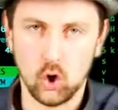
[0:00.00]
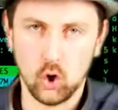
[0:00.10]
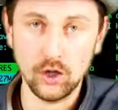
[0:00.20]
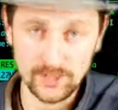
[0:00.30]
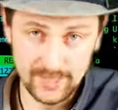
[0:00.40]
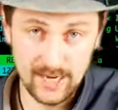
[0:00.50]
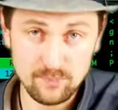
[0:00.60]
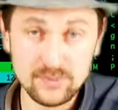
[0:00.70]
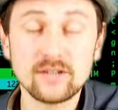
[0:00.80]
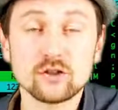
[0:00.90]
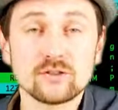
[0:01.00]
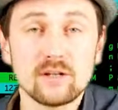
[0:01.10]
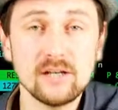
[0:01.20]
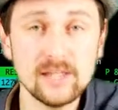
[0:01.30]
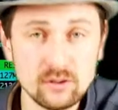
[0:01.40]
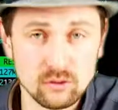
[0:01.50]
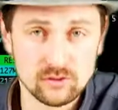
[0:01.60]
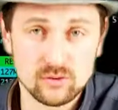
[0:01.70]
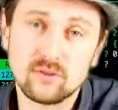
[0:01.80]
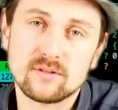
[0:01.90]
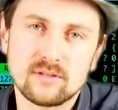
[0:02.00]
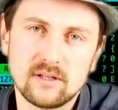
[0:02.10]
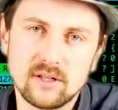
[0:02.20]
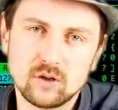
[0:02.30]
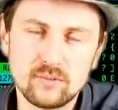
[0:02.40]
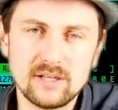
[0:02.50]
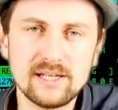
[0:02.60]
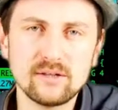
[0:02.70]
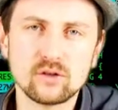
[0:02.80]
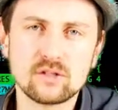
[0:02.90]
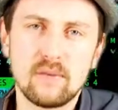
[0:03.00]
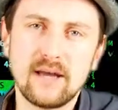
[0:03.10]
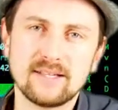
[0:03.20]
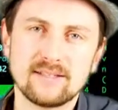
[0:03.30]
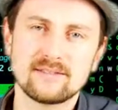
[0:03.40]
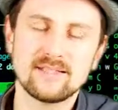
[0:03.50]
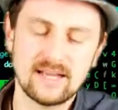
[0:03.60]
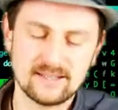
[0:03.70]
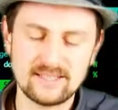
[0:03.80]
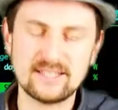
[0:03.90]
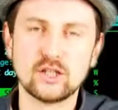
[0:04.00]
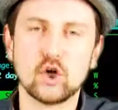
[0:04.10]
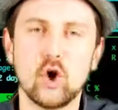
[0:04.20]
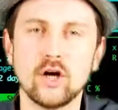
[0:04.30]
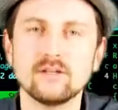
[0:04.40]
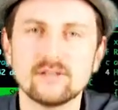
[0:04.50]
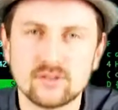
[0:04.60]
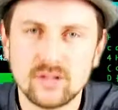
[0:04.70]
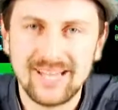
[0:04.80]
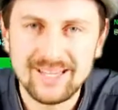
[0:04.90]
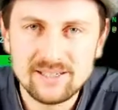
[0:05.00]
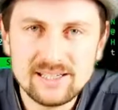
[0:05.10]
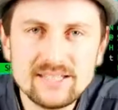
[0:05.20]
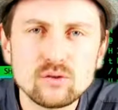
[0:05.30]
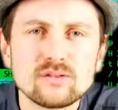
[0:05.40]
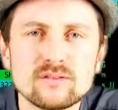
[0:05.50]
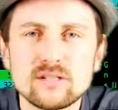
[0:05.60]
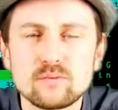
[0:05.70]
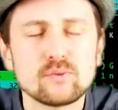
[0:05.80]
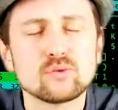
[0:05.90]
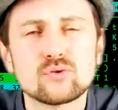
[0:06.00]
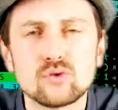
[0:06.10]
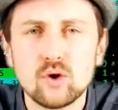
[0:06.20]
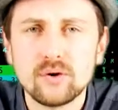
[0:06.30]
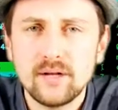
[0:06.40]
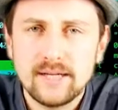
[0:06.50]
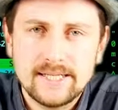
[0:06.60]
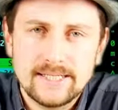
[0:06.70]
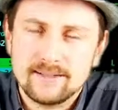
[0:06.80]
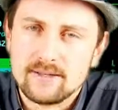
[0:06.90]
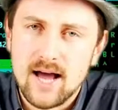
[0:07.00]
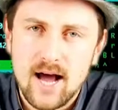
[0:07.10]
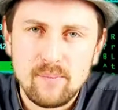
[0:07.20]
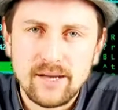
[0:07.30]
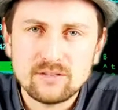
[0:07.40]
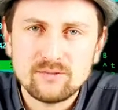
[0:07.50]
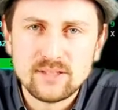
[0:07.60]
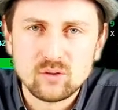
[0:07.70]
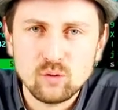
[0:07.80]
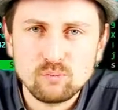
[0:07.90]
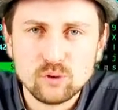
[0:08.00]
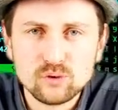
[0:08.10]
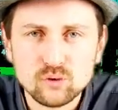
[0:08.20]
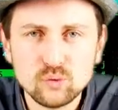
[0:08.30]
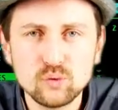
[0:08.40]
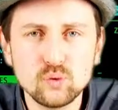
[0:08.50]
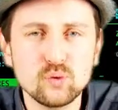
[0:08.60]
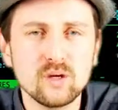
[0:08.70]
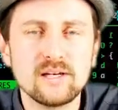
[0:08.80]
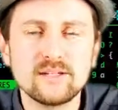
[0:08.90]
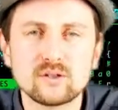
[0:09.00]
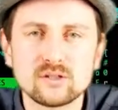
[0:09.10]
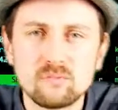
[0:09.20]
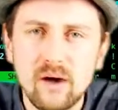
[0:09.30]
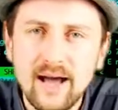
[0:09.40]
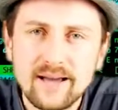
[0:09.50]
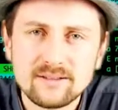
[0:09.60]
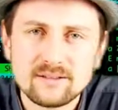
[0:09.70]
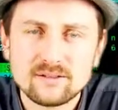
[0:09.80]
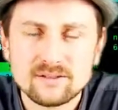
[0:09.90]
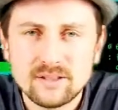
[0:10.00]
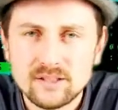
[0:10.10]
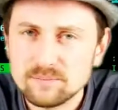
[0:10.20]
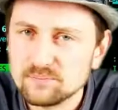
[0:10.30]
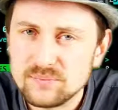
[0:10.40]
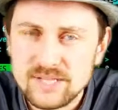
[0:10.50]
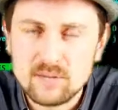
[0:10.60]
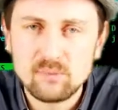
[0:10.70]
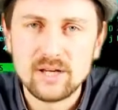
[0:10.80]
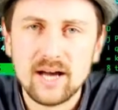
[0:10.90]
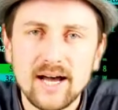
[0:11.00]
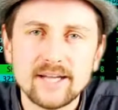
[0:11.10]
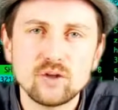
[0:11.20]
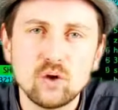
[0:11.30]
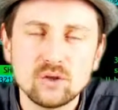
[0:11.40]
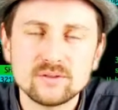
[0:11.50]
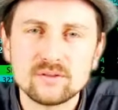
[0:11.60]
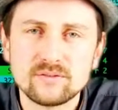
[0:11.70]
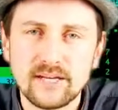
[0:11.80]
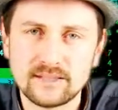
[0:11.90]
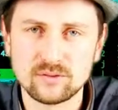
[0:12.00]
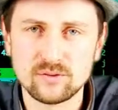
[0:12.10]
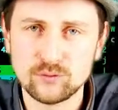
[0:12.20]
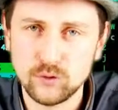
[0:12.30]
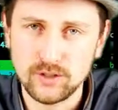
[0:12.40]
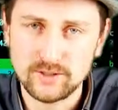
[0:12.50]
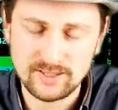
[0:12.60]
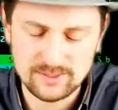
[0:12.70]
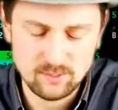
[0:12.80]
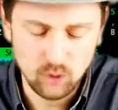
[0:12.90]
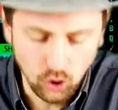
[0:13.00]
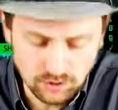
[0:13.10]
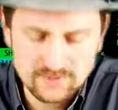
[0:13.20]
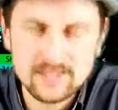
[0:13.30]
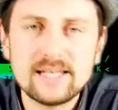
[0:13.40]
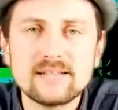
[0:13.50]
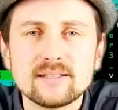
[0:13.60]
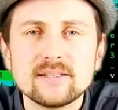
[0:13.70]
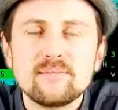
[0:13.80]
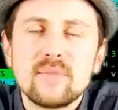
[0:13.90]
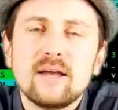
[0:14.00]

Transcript: und ein Update unter Linux zu installieren. Und mit Linux meine ich jetzt nicht an sich den Kernel, sondern eine Linux-Distribution. Ja, meinetwegen Ubuntu, Linux Mind, ähm, Debian und so weiter und so fort. Ja, es gibt unzählige